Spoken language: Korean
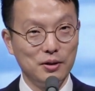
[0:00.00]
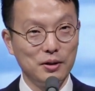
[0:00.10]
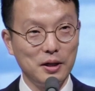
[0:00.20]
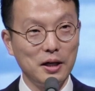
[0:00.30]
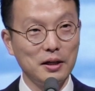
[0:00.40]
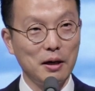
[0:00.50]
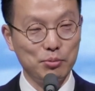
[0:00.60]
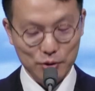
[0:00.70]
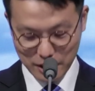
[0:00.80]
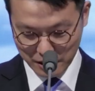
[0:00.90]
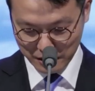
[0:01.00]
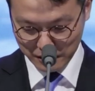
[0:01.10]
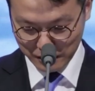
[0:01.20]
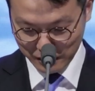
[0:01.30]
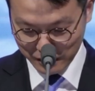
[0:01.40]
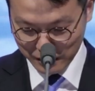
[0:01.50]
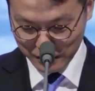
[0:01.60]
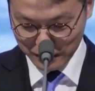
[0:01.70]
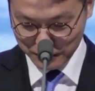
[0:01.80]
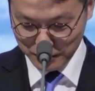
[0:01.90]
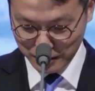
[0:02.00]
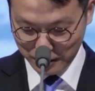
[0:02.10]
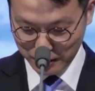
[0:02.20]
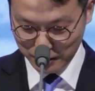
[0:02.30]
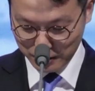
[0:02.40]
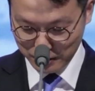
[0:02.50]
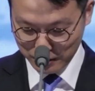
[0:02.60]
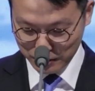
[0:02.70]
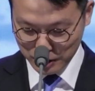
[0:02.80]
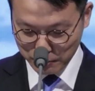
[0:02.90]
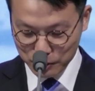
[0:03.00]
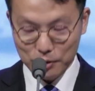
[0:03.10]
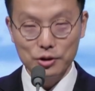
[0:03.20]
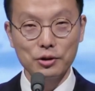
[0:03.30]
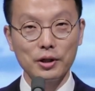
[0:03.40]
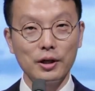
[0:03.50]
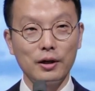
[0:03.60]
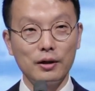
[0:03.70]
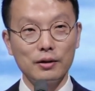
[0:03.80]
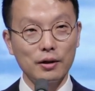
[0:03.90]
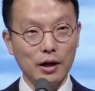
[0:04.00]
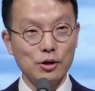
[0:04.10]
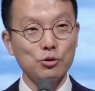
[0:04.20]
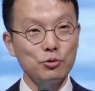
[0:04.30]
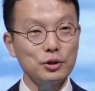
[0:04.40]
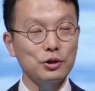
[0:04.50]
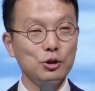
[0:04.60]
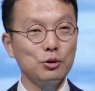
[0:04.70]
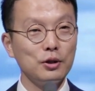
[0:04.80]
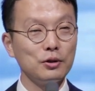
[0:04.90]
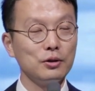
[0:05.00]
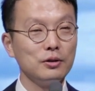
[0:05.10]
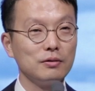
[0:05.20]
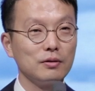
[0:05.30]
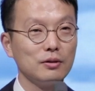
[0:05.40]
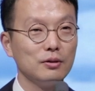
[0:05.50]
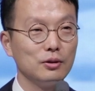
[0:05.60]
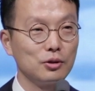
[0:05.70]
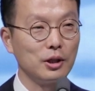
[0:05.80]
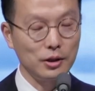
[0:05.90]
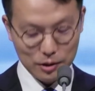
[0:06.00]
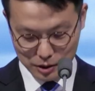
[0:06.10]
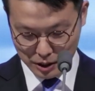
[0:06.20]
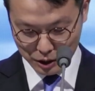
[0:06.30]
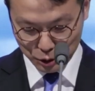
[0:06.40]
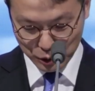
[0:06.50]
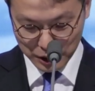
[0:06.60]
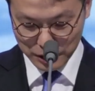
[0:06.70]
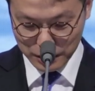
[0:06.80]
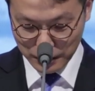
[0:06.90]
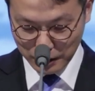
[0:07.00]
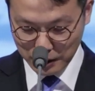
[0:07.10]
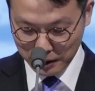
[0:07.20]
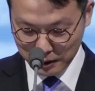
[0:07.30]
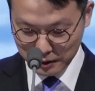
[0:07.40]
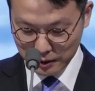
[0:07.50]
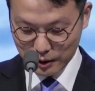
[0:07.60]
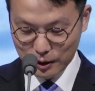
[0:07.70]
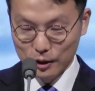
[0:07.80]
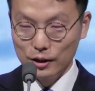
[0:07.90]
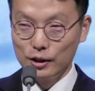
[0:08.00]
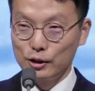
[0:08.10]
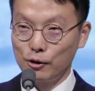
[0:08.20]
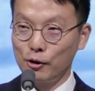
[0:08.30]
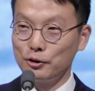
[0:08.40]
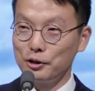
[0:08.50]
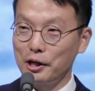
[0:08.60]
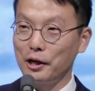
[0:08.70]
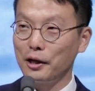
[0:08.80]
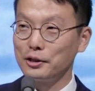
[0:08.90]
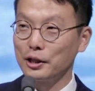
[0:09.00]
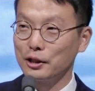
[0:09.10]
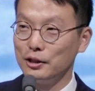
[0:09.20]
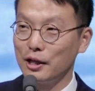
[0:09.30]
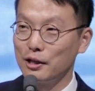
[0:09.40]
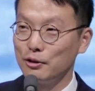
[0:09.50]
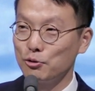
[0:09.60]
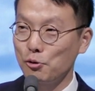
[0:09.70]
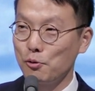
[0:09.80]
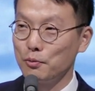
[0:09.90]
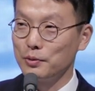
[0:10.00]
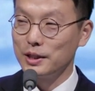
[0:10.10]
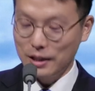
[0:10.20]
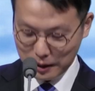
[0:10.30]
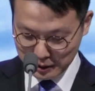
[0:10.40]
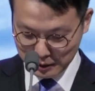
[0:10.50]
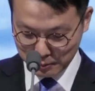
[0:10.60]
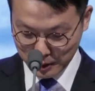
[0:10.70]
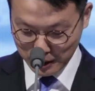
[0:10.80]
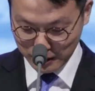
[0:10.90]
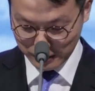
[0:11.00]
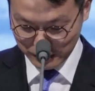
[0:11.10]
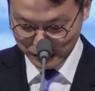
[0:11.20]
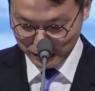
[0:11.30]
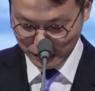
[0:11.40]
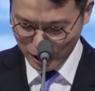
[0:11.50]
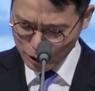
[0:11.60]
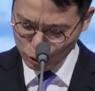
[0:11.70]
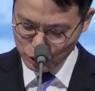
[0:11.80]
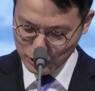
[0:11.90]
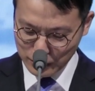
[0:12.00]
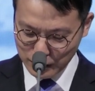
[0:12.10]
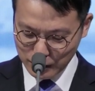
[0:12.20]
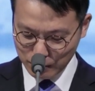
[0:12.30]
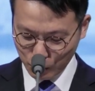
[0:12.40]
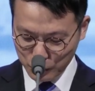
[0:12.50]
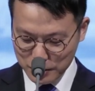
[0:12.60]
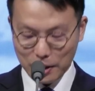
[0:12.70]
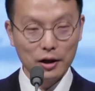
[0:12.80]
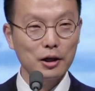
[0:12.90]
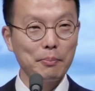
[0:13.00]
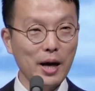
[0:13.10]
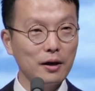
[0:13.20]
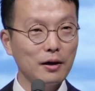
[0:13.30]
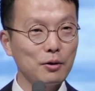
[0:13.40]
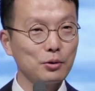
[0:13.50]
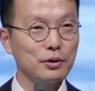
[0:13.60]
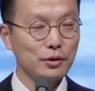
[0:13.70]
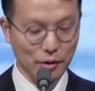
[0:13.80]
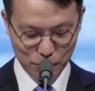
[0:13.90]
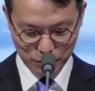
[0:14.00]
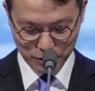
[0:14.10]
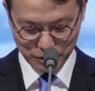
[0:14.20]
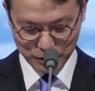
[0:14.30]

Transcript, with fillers: 아이가 아픈데. 근데 잠이 들기 전에 가족을 위해서 기도하는 거는 저한테는 이제 익숙한 일이니까 그런데 이제 그날은 좀 이상했습니다. 아주 이 못된 생각이 팍 하고 들더라고요.